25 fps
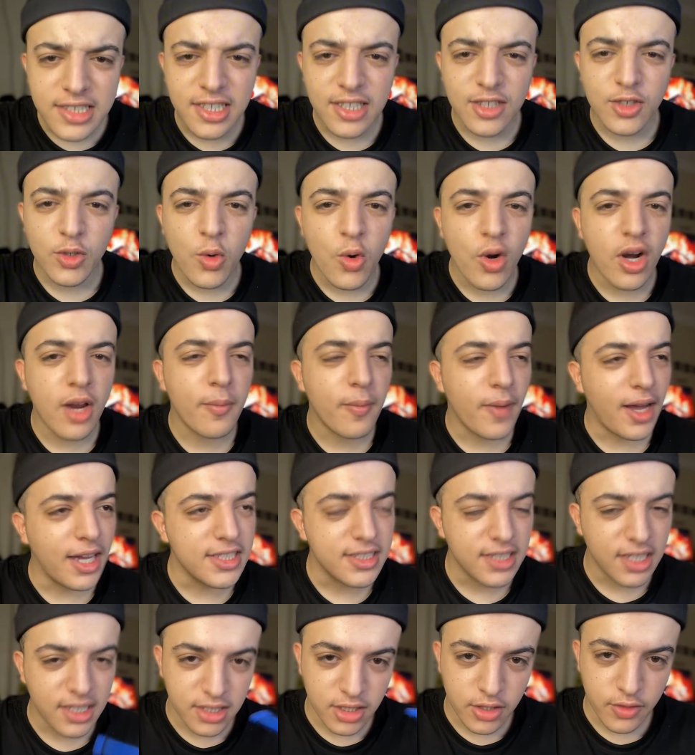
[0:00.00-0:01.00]
كتقول ما بقاش
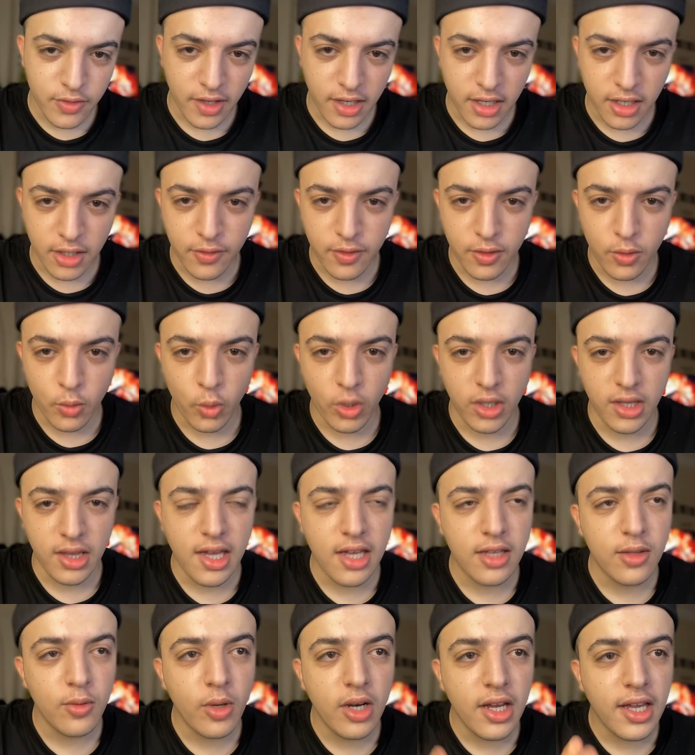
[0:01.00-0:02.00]
غتفرج في
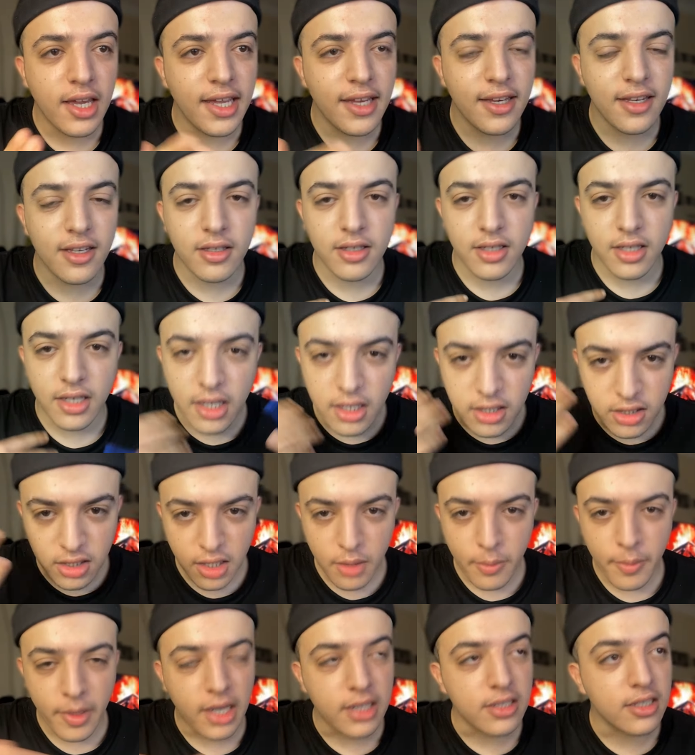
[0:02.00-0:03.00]
الوداد ولكن كيجي
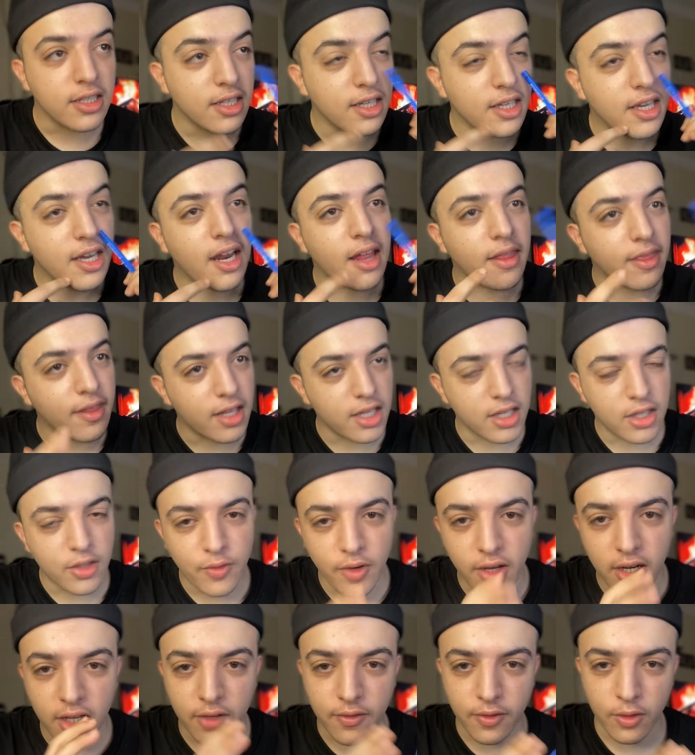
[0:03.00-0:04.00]
الماتش كتلقى راسك
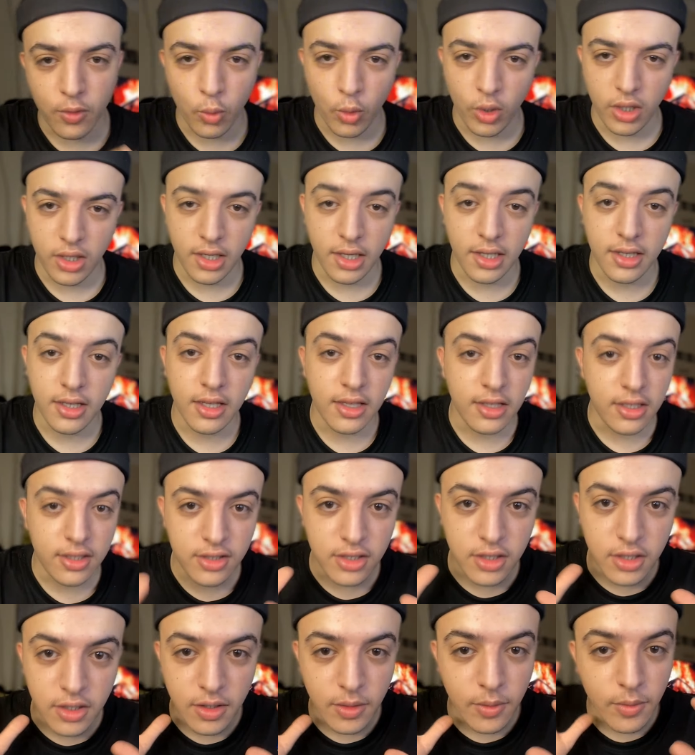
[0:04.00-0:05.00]
كتفرج في الوداد هذا
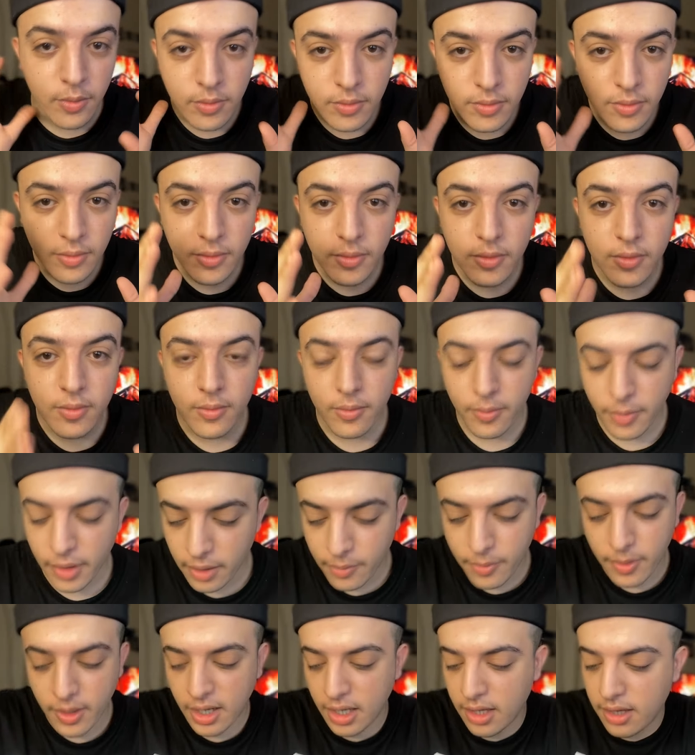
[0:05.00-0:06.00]
الشيء برا
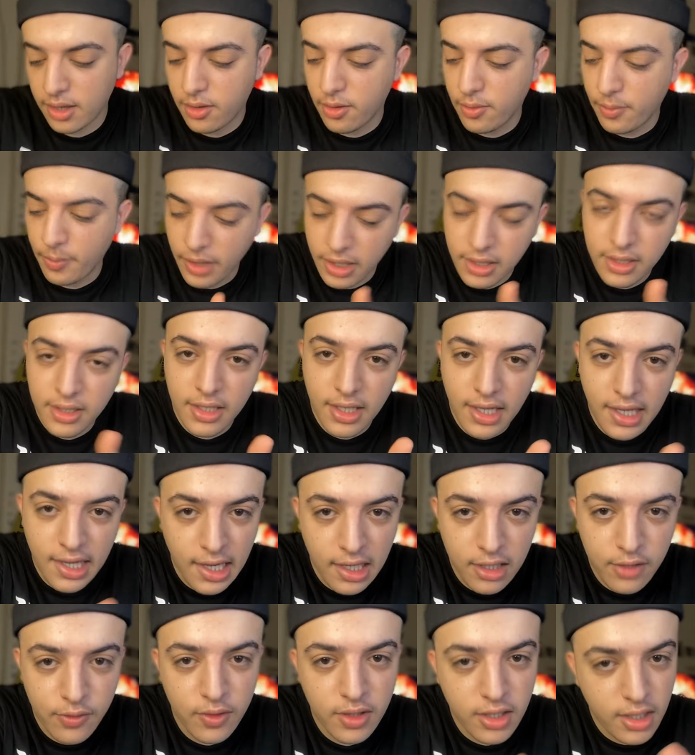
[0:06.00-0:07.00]
برا برد
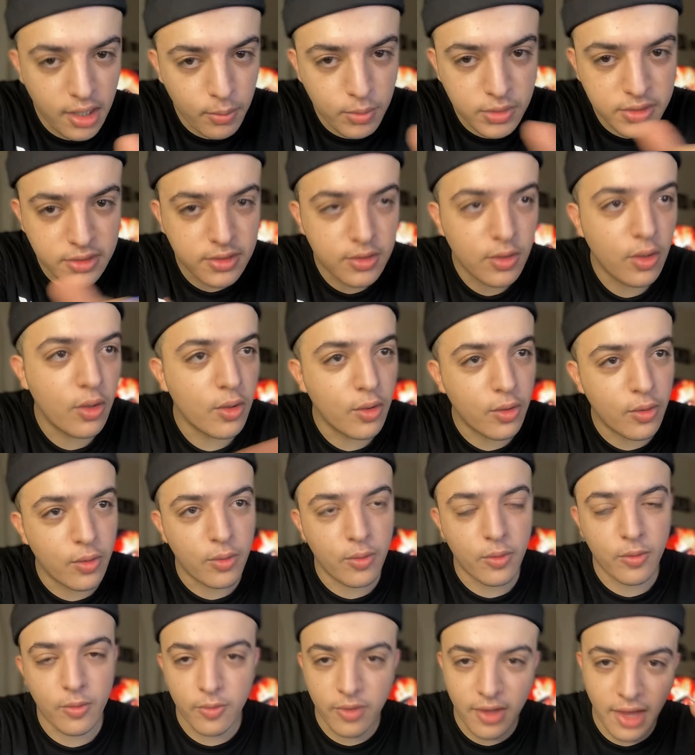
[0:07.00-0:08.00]
دقات فينا من الصغر
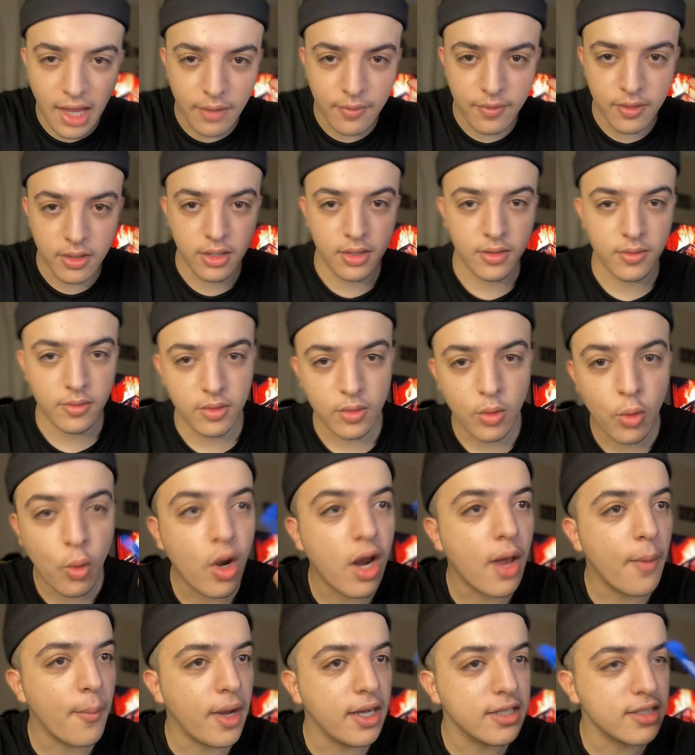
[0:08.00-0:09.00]
وصافي كل
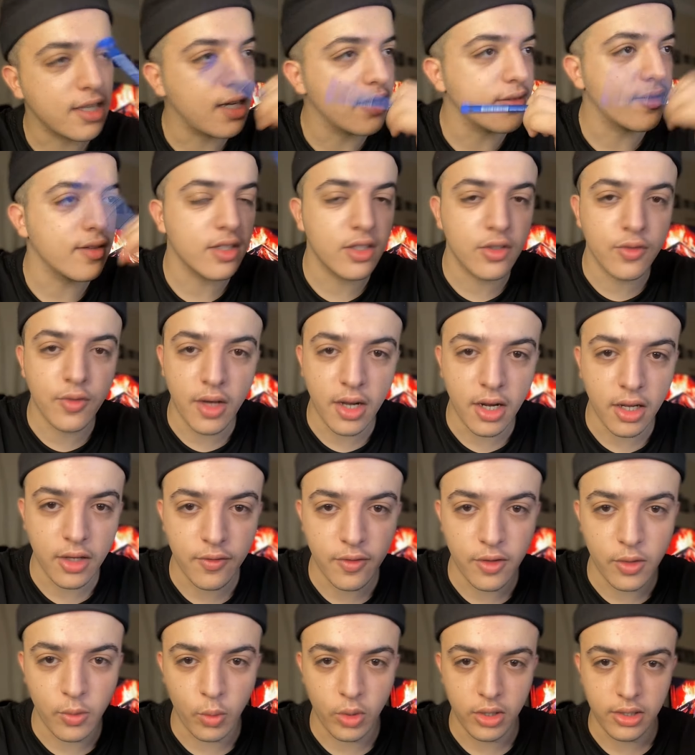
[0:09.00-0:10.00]
ماتش خاصك تفرج في
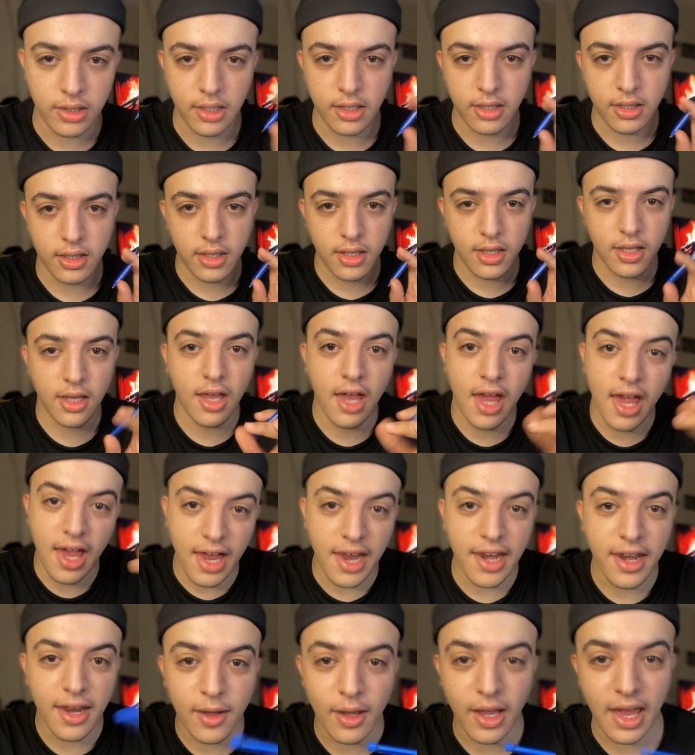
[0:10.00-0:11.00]
الوداد
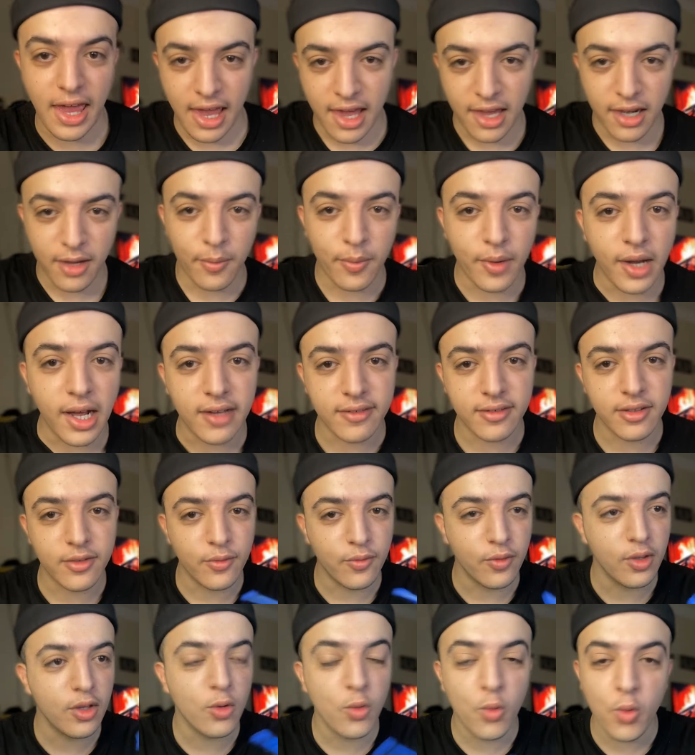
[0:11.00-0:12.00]
انا انا براسي في
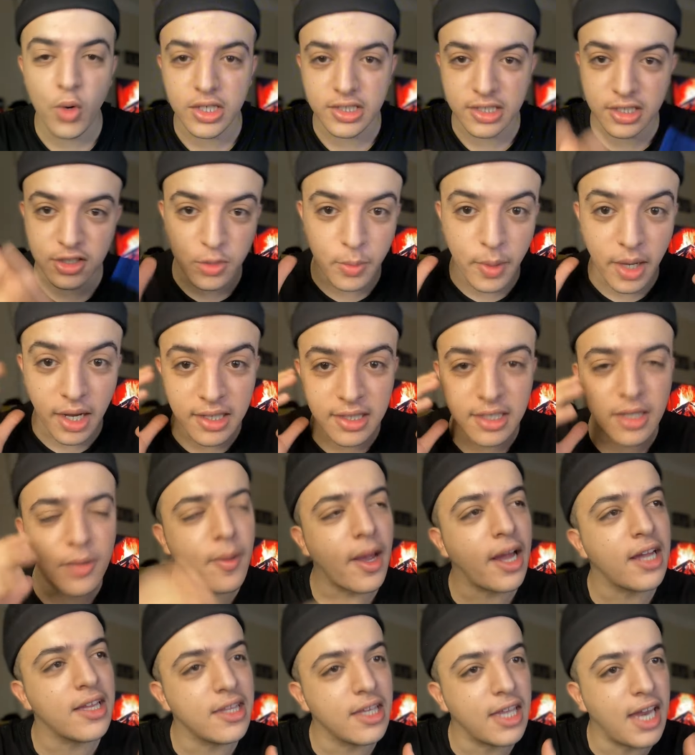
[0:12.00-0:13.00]
فيديوهات كنت باغي ندير
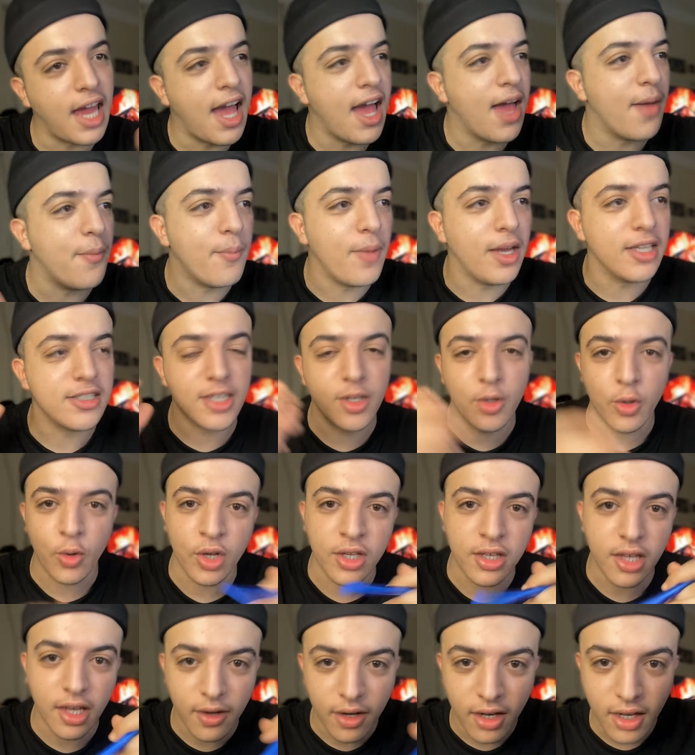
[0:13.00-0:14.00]
باغي ندير عامه
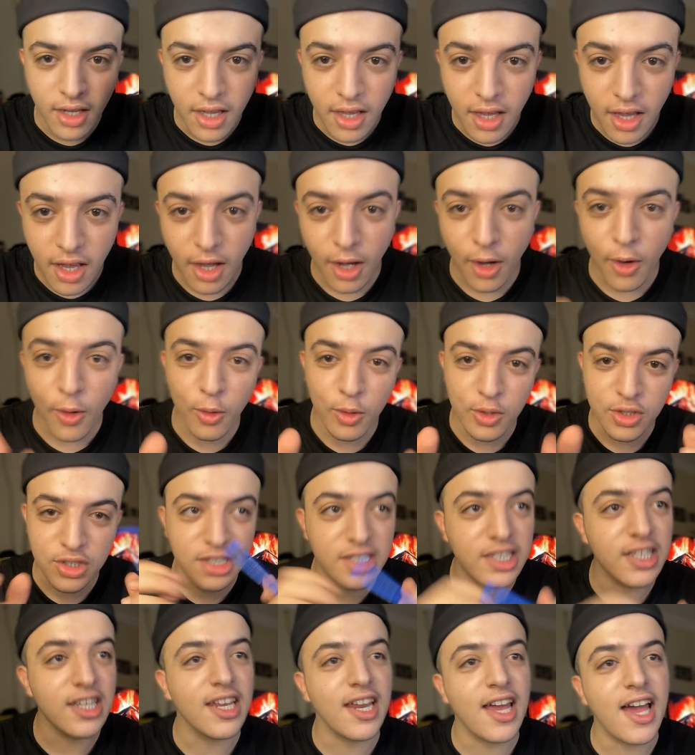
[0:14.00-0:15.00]
ونهضر اون
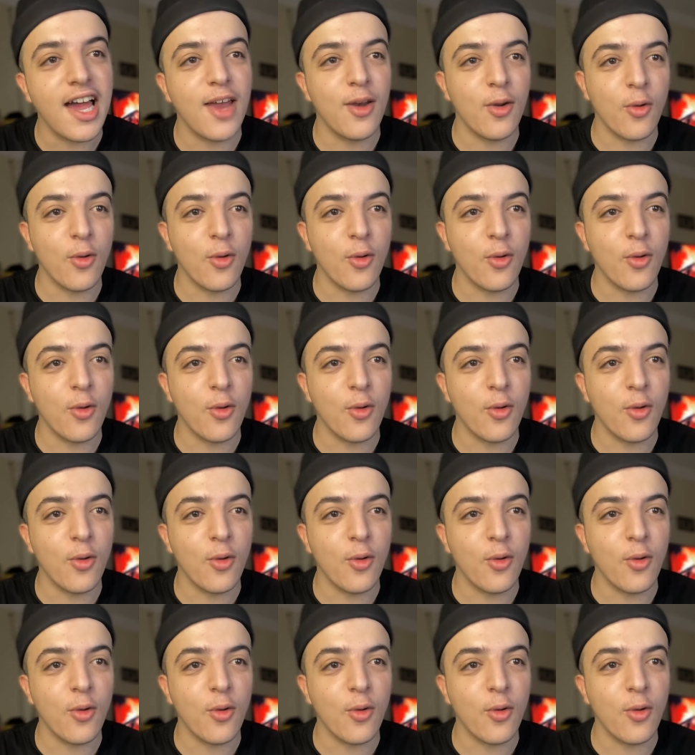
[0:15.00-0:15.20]
جينيرال